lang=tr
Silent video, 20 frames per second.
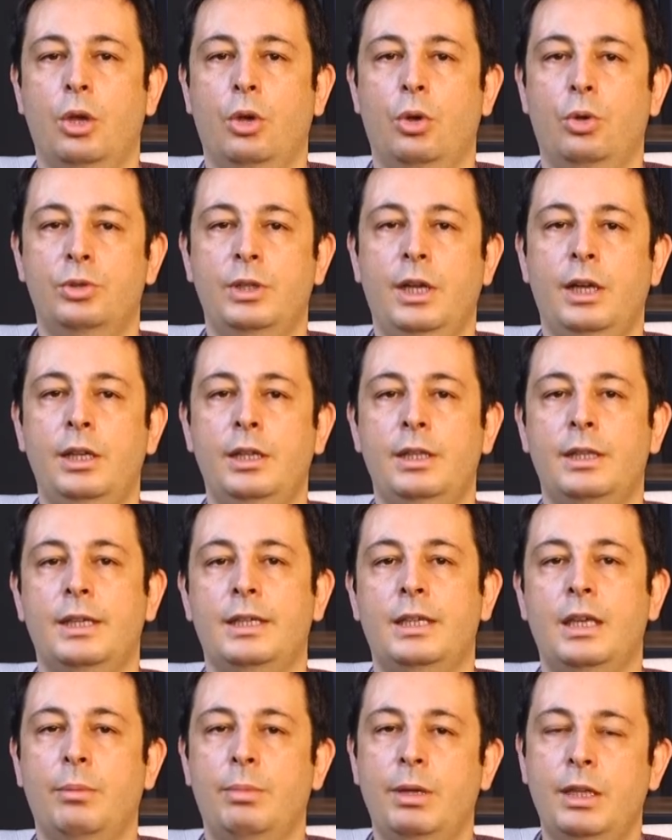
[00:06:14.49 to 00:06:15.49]
Özellikle
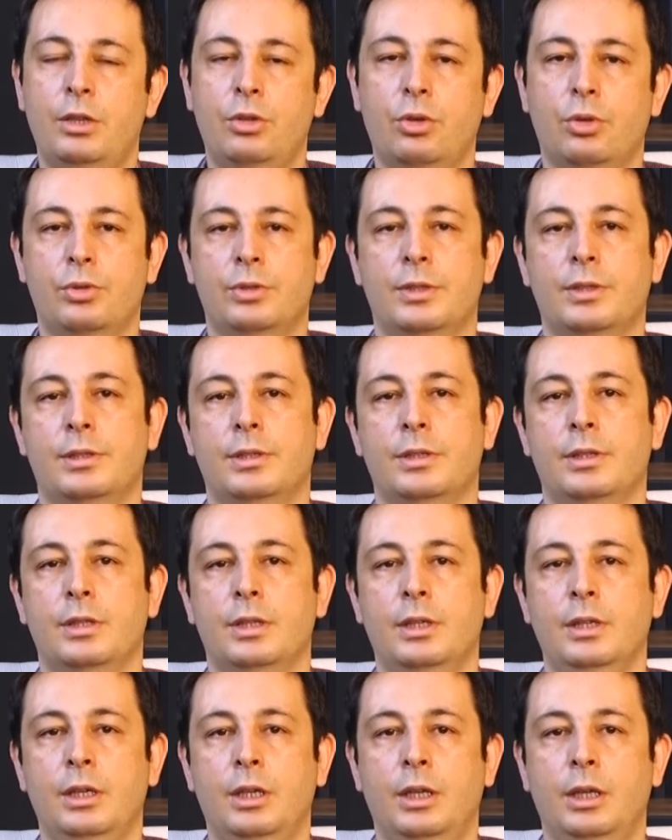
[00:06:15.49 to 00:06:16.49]
gebelik
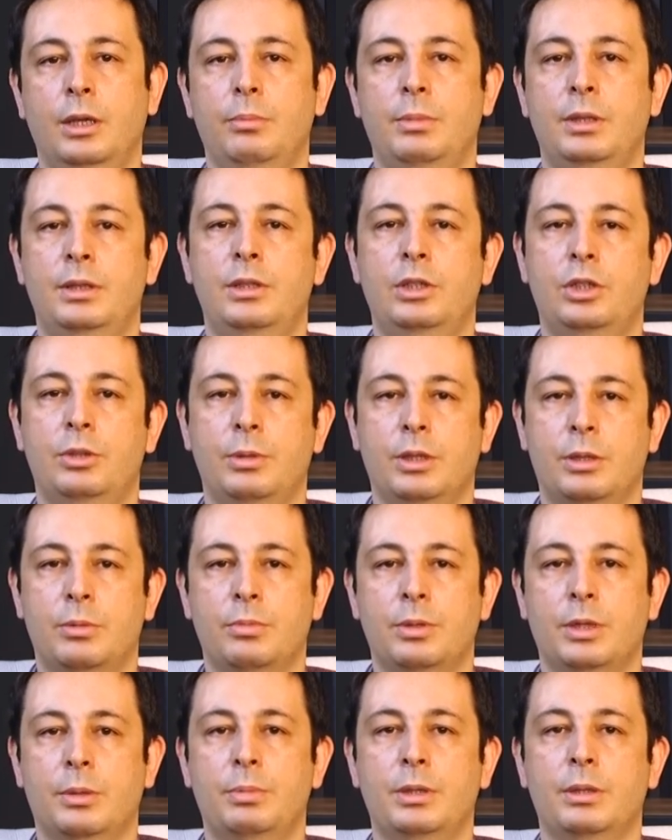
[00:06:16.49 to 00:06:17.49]
öncesinde bir diş
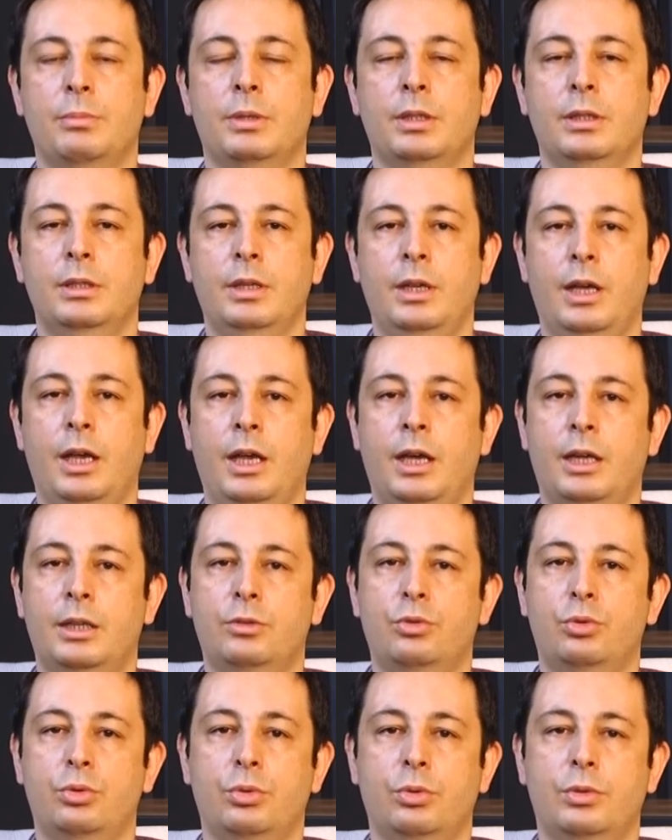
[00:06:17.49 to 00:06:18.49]
bakımı yapılmalı.
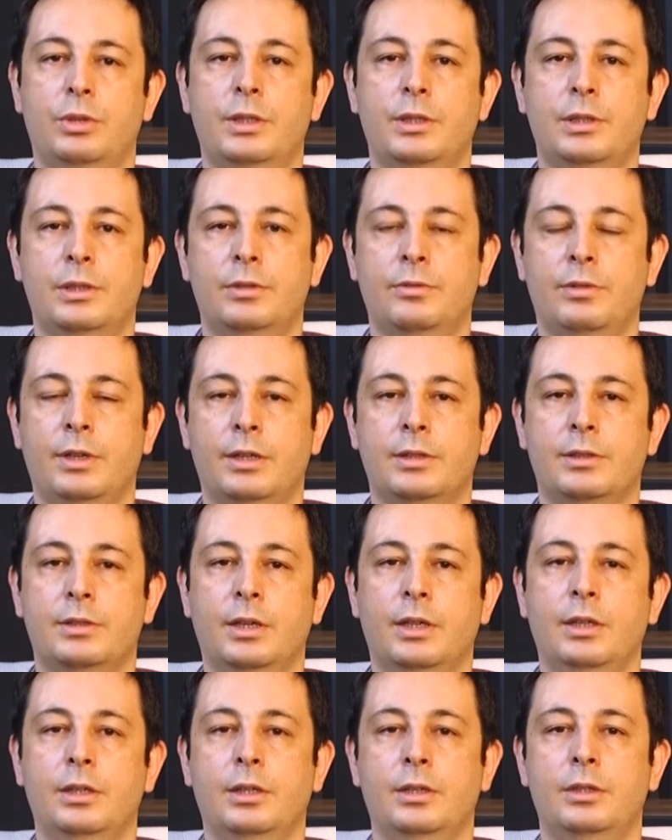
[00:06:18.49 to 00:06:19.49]
Eğer çürükleriniz
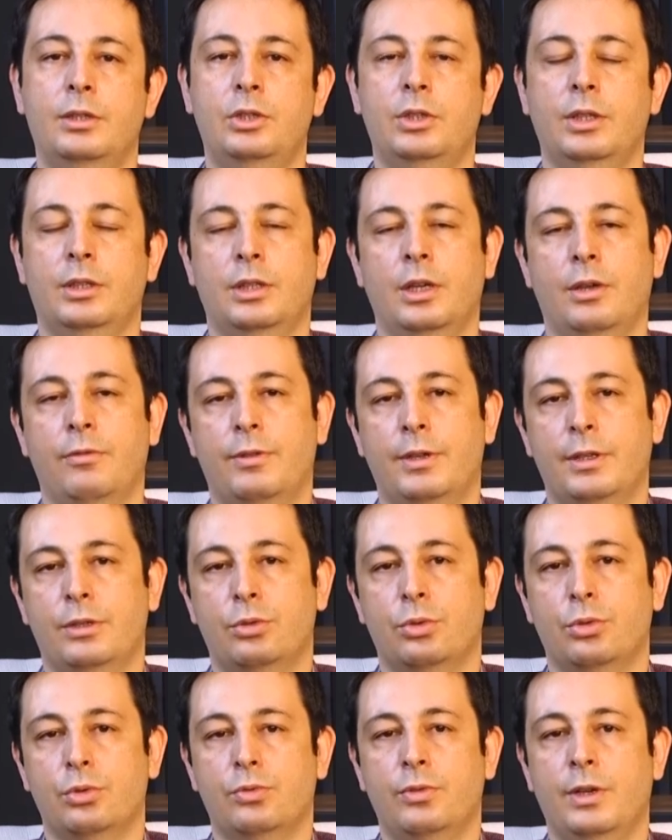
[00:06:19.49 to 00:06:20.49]
varsa, diş eti
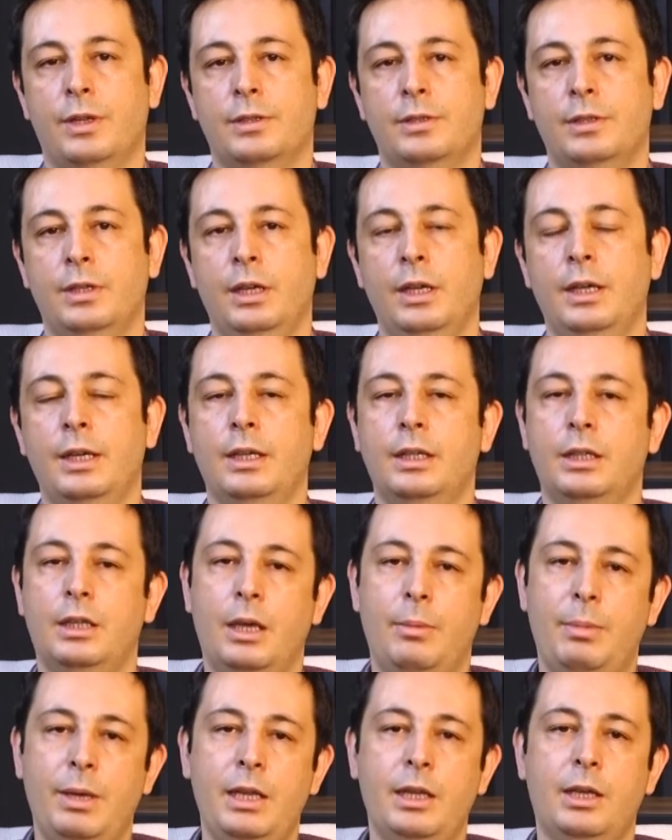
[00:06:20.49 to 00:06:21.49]
enfeksiyonunuz varsa
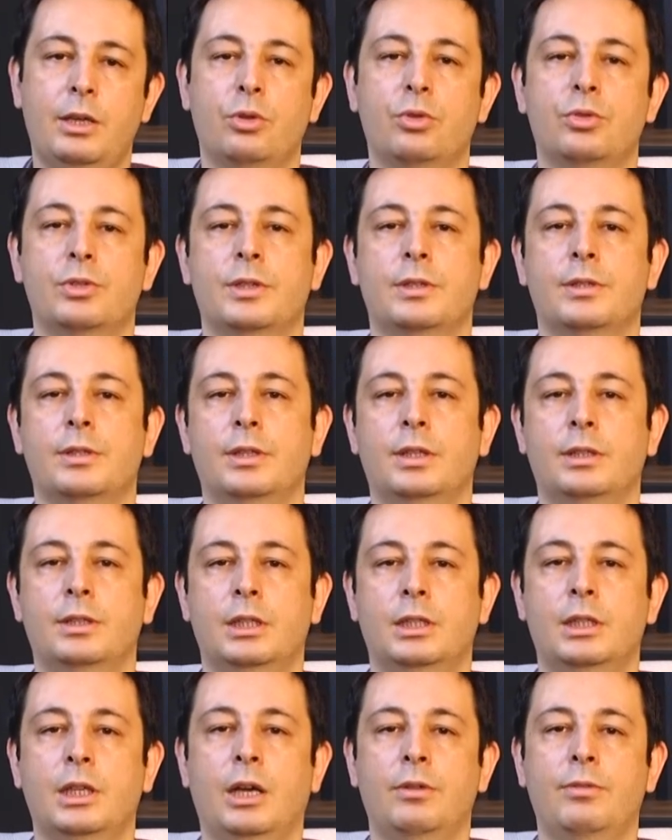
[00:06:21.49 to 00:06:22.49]
gebelik öncesinde
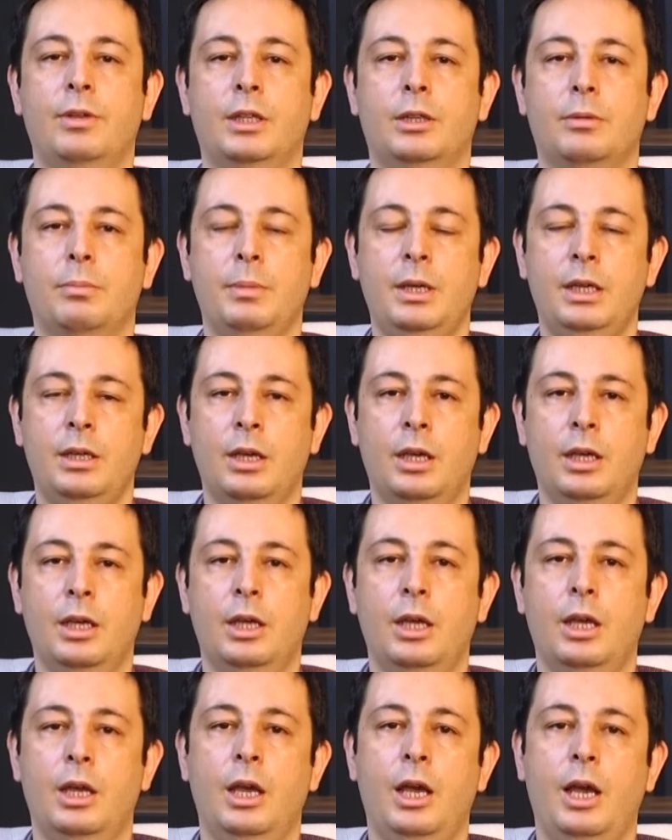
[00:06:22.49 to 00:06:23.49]
tedavi etmek
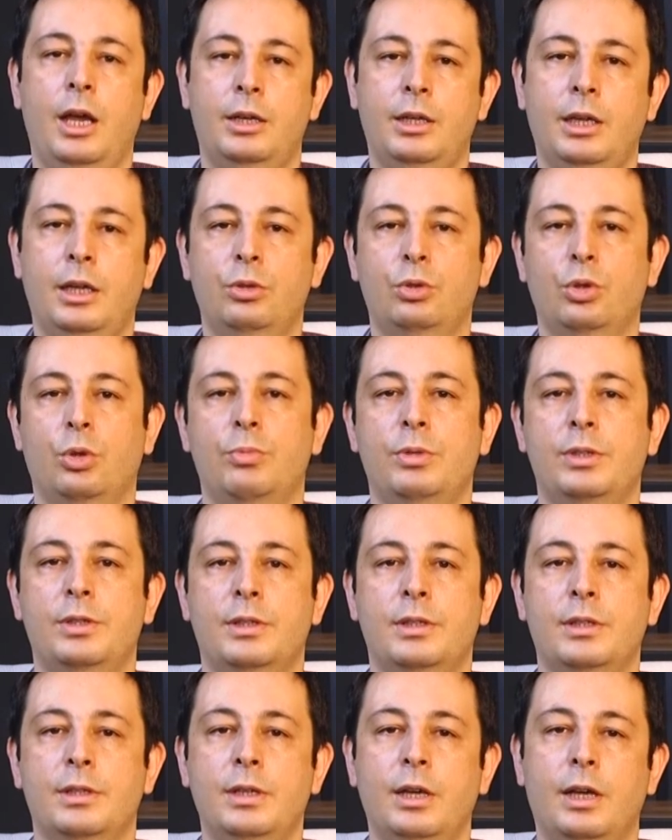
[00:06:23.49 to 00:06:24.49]
erken doğum
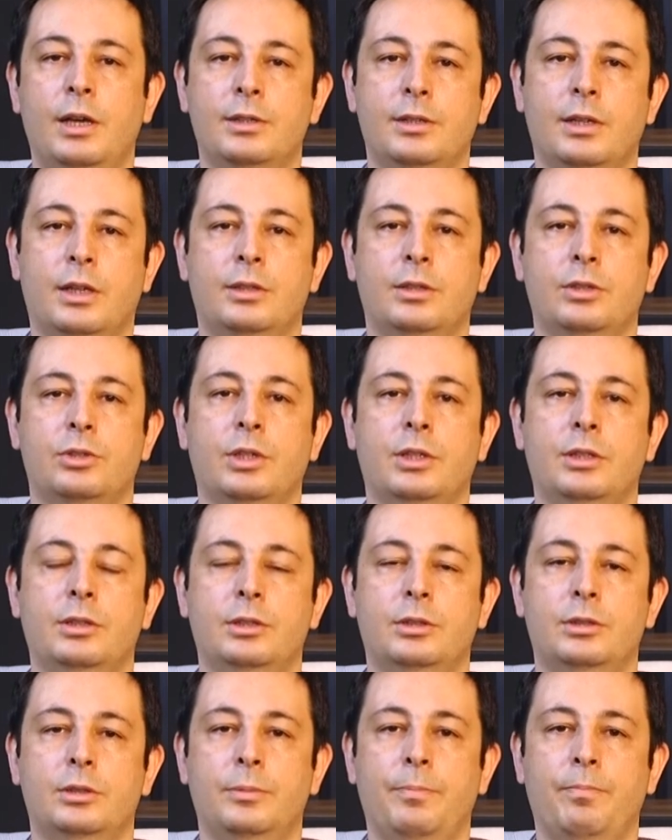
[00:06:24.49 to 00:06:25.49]
riskini
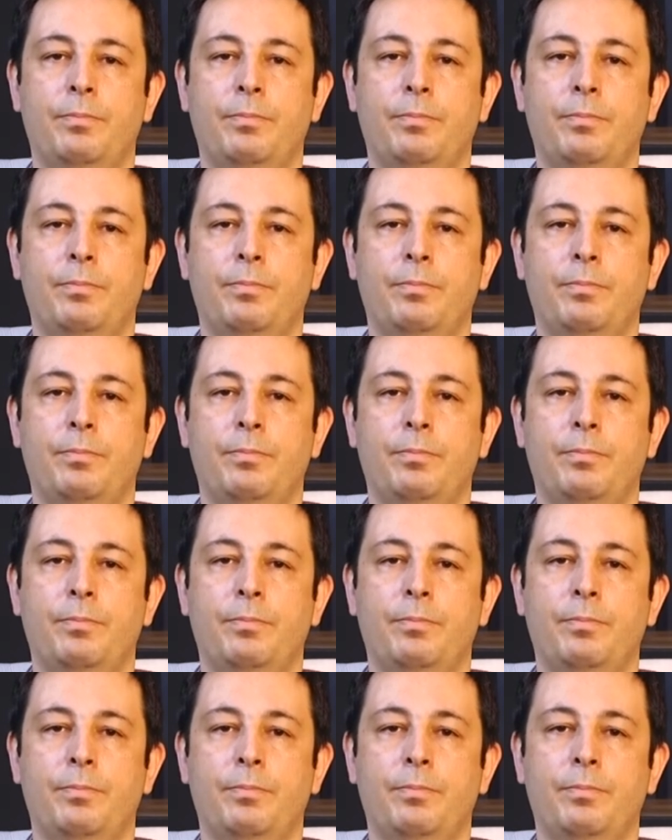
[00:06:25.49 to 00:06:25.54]
azaltacaktır.